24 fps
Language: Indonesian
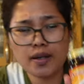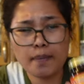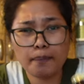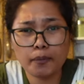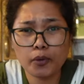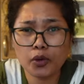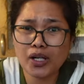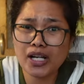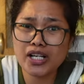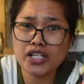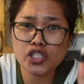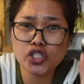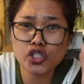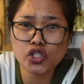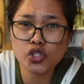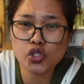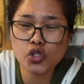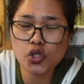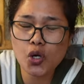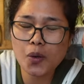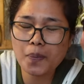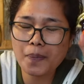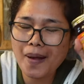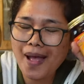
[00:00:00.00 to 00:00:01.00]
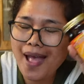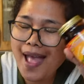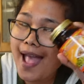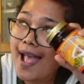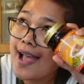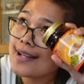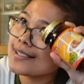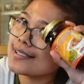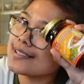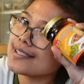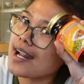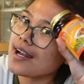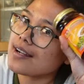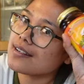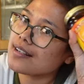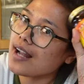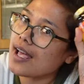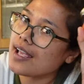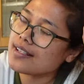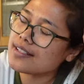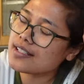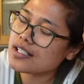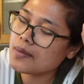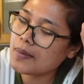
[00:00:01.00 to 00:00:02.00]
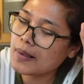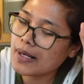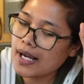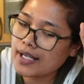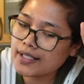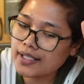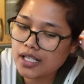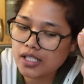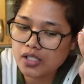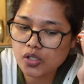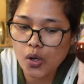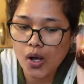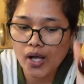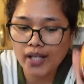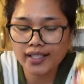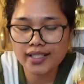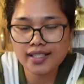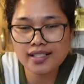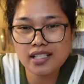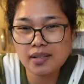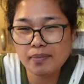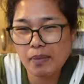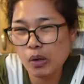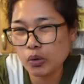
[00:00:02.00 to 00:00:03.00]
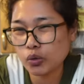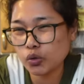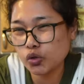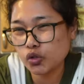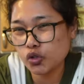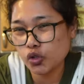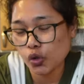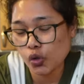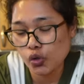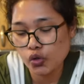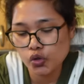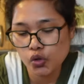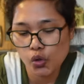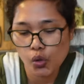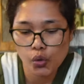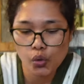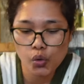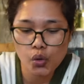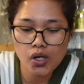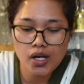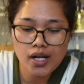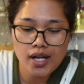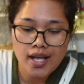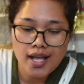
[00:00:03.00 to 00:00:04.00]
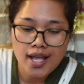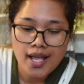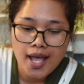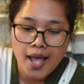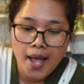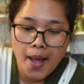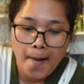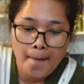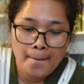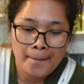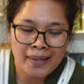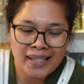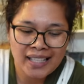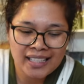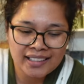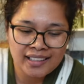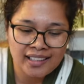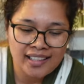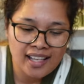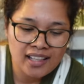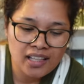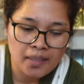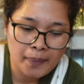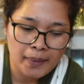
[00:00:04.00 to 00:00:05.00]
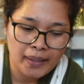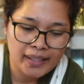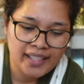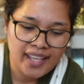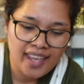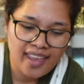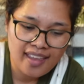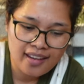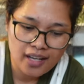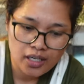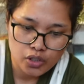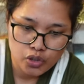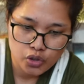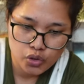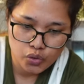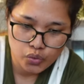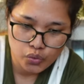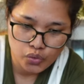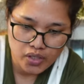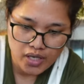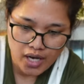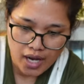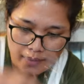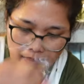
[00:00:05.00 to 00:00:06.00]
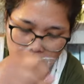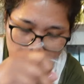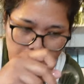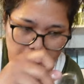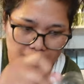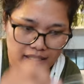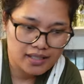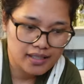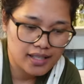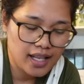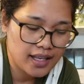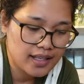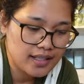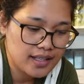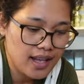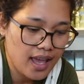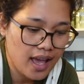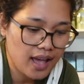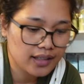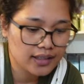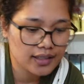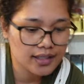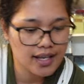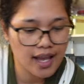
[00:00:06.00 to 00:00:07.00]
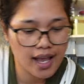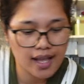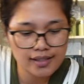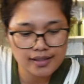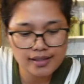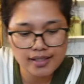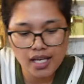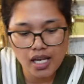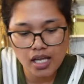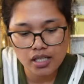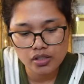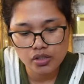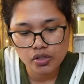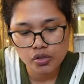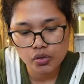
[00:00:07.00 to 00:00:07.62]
dicampurkan di sup, dan lain sebagainya. So hari ini saya mau untuk colo-colo. Mari kita lihat apakah dia enak juga pemirsa. Ini harganya